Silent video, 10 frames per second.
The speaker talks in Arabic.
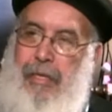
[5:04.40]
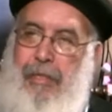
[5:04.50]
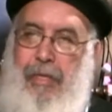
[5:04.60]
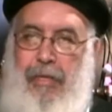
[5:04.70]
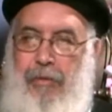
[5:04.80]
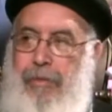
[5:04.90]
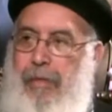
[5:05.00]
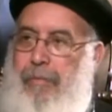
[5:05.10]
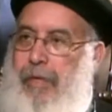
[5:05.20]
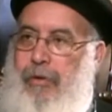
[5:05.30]
أنا هاخدها
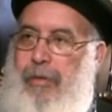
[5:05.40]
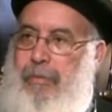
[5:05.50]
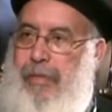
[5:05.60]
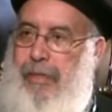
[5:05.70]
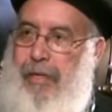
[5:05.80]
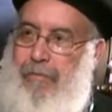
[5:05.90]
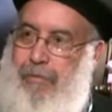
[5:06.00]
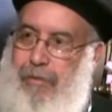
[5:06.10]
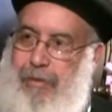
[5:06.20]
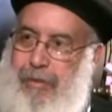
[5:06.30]
ب 150000
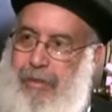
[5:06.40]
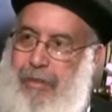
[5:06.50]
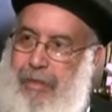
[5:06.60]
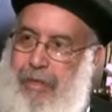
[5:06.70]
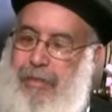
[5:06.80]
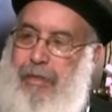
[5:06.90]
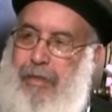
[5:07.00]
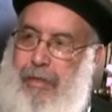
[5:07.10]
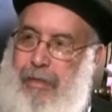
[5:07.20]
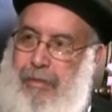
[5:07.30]
دولار عشان
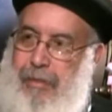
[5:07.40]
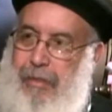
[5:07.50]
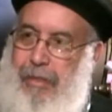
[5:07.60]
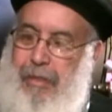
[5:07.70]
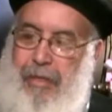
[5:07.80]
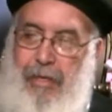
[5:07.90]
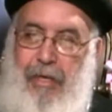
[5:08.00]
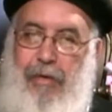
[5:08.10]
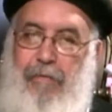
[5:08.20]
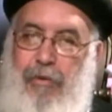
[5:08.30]
أخلصها
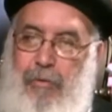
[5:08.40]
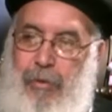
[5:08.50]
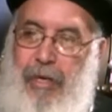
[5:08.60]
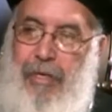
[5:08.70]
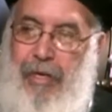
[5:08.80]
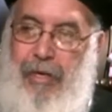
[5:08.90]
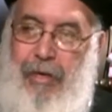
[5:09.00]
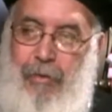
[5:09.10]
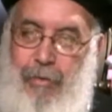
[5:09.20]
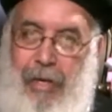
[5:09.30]
لكن في الواقع
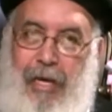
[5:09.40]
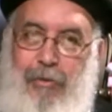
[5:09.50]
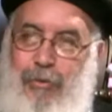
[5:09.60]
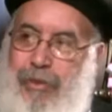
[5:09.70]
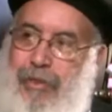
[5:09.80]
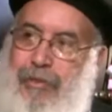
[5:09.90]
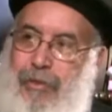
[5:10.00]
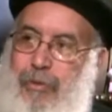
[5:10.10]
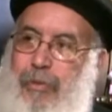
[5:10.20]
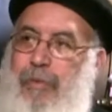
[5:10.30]
هو عنده كنز
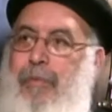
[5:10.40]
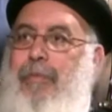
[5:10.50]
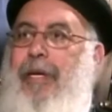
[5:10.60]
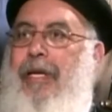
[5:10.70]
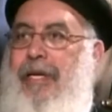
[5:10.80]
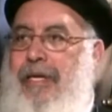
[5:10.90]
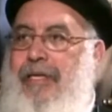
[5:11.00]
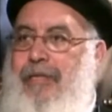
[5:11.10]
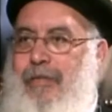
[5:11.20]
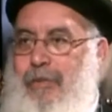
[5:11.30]
جوه
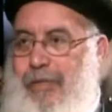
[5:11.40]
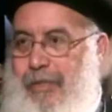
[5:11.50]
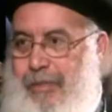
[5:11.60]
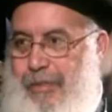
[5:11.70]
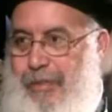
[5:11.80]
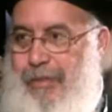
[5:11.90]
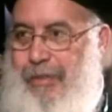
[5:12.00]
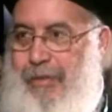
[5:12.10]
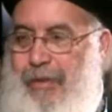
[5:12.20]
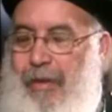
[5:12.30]
بملايين الدولارات
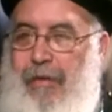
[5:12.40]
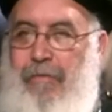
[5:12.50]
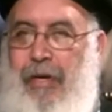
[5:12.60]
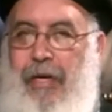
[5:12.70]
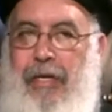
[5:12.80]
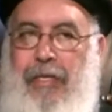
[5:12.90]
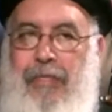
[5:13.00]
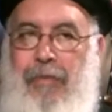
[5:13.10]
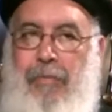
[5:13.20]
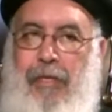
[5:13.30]
آه.
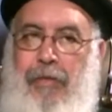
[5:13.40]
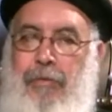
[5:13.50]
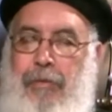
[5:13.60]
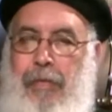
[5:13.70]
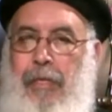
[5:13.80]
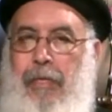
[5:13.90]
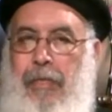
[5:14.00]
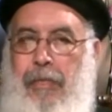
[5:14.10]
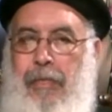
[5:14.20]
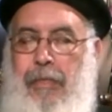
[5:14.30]
فهكذا ملكوت
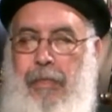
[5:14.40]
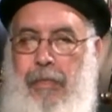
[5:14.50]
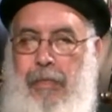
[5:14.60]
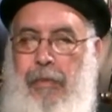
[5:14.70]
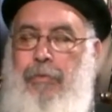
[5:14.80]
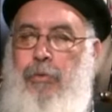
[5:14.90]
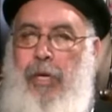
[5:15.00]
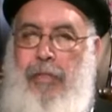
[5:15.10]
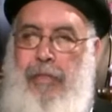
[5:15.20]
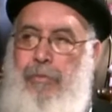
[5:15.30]
الله قيمته
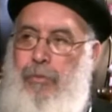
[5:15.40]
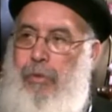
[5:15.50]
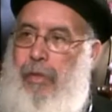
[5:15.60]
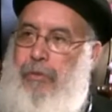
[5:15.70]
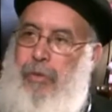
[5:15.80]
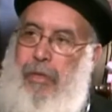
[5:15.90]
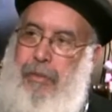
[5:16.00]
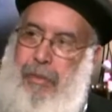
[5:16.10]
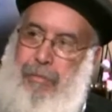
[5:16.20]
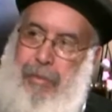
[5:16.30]
وعظمته لا
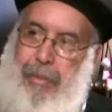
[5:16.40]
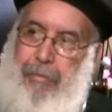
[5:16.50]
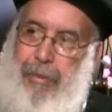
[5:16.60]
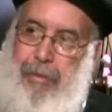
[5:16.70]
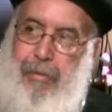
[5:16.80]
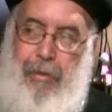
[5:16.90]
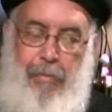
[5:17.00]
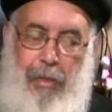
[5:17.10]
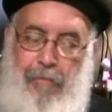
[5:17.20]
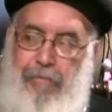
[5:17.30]
تقدر بثمن طبعا
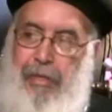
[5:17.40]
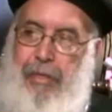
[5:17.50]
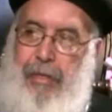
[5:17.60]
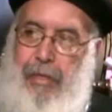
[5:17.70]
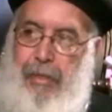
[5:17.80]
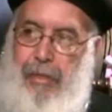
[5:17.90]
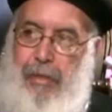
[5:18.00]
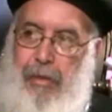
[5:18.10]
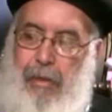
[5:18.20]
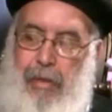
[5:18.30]
مع الفارق يعني
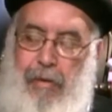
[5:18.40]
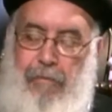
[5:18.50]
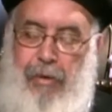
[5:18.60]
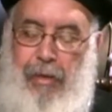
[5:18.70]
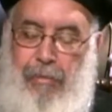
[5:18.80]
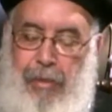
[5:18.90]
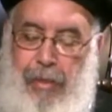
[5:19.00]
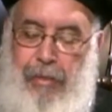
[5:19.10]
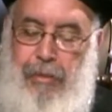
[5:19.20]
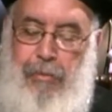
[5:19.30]
مم. فاللي
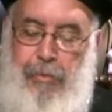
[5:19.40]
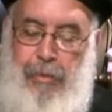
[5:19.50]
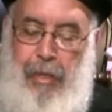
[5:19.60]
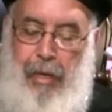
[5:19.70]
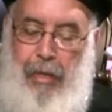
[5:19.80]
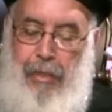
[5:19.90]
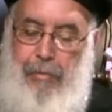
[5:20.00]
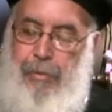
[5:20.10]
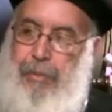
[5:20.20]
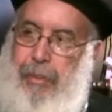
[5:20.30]
بنقدمه دي حاجة
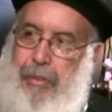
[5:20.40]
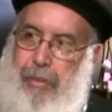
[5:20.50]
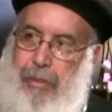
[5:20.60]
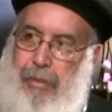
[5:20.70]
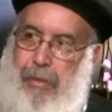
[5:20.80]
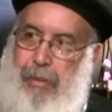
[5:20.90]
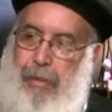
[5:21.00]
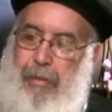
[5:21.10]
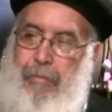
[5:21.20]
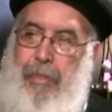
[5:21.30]
بسيطة
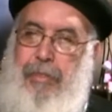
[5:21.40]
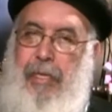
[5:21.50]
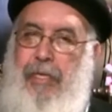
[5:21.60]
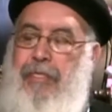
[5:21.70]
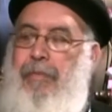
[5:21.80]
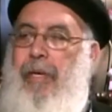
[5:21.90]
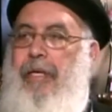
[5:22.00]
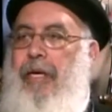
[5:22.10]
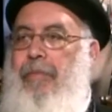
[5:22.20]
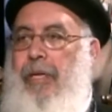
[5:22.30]
بس لازم
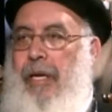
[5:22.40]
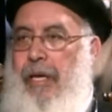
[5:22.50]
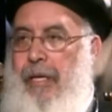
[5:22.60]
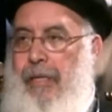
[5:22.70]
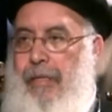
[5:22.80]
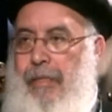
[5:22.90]
هنعمل حاجة